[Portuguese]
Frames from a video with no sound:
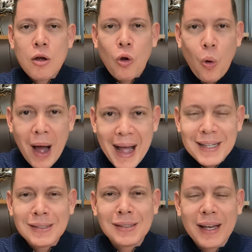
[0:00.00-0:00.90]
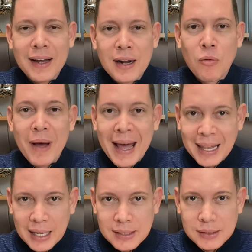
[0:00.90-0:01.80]
quais serão
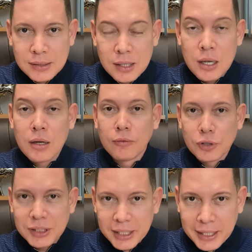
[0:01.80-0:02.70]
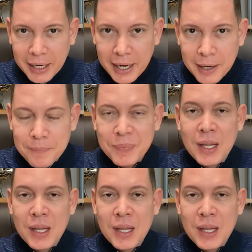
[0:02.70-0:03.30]
elas. Você crê?